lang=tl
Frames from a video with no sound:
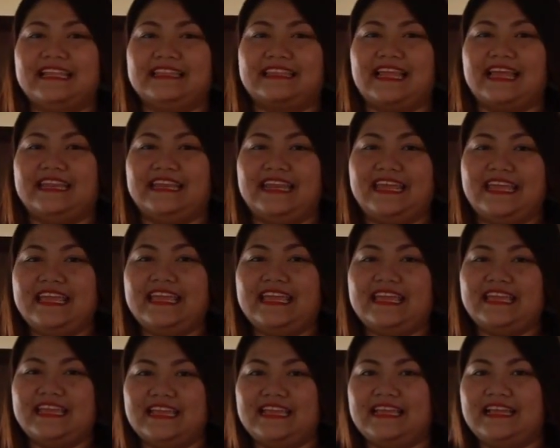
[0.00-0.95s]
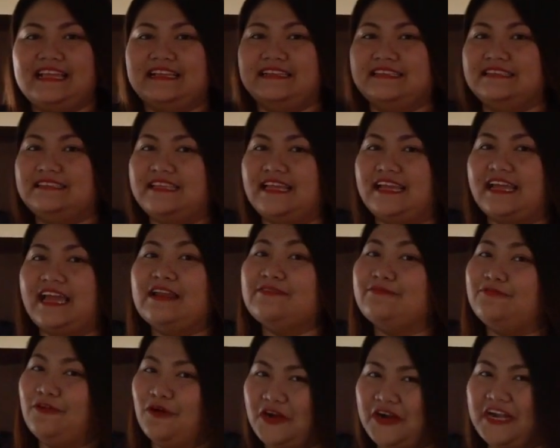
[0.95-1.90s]
na tani
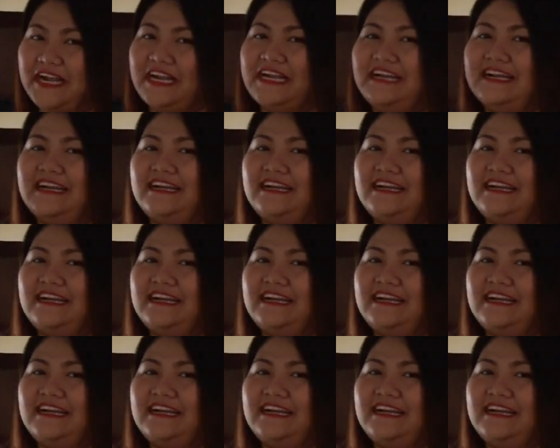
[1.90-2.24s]
Second floor.